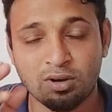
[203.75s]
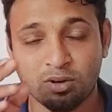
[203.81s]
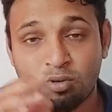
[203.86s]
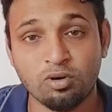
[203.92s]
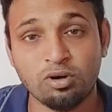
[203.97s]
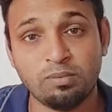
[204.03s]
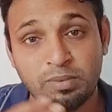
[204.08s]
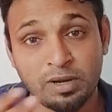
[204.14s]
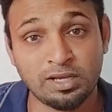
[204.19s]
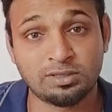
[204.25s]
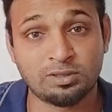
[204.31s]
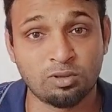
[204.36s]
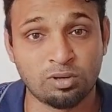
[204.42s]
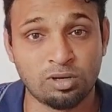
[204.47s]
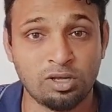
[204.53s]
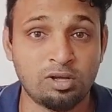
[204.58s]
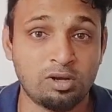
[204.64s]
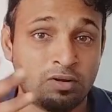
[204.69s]
கூகுள் ப்ளே
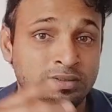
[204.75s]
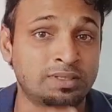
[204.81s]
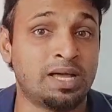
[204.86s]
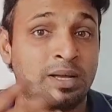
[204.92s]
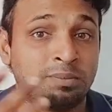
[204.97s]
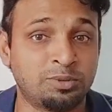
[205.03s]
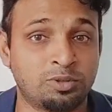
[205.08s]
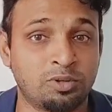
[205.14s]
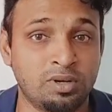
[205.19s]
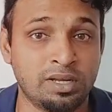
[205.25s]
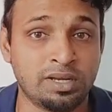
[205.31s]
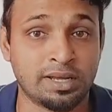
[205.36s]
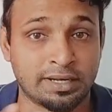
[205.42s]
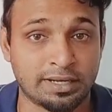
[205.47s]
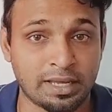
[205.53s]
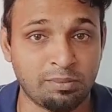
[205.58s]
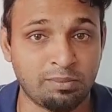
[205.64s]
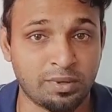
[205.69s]
ஸ்டோர்லேயோ இல்லை வந்து ஆப் ஸ்டோர்லேயோ
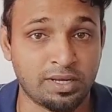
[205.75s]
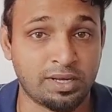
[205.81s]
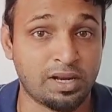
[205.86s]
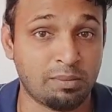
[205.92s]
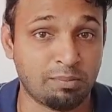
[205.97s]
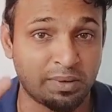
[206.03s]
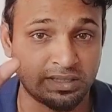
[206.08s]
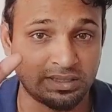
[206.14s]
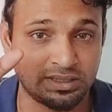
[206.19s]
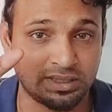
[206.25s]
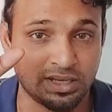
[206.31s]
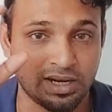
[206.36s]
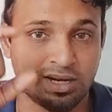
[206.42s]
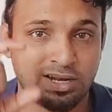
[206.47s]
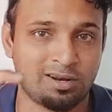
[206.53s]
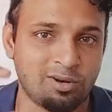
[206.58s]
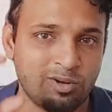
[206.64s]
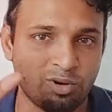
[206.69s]
நீங்கள் டைப் பண்ணிங்கன்னா பச்சை
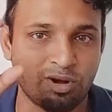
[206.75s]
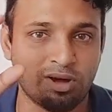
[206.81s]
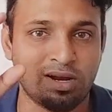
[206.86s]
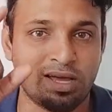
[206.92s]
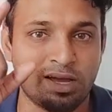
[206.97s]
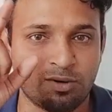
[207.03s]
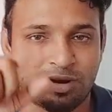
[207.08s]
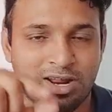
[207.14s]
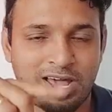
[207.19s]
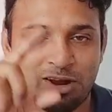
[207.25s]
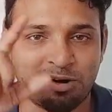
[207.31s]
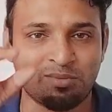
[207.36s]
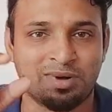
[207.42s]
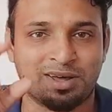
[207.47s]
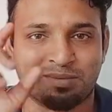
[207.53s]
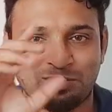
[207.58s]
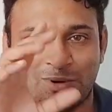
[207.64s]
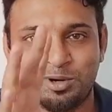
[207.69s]
கலர் லோகோவில் ஒரு ஆரோ
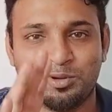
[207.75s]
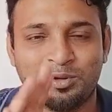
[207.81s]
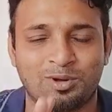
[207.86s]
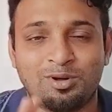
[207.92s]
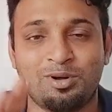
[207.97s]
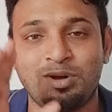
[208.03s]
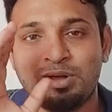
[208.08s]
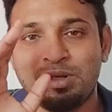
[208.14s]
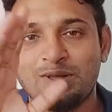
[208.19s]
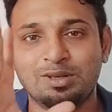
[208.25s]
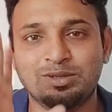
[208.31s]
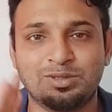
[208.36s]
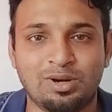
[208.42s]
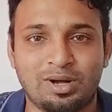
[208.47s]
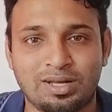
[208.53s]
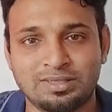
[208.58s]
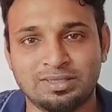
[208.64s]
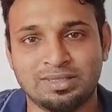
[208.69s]
மார்க் போட்டு வரும்
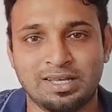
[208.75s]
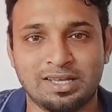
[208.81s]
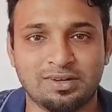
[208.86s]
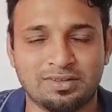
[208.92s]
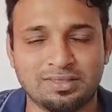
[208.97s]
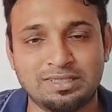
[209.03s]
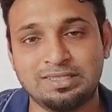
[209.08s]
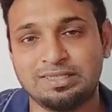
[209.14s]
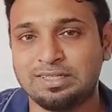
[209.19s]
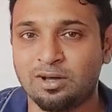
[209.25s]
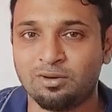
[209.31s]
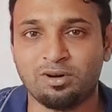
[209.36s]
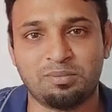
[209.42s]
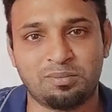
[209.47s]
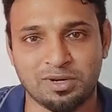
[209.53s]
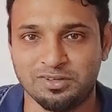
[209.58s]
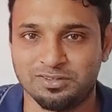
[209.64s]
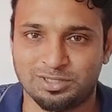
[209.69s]
ஸோ அதை நீங்கள் வந்து
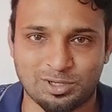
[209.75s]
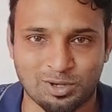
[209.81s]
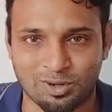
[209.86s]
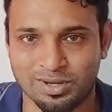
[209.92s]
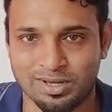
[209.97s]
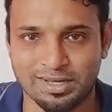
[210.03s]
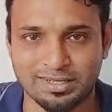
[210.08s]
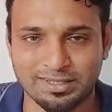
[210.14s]
டவுன்லோட் பண்ணி வச்சுக்கோங்க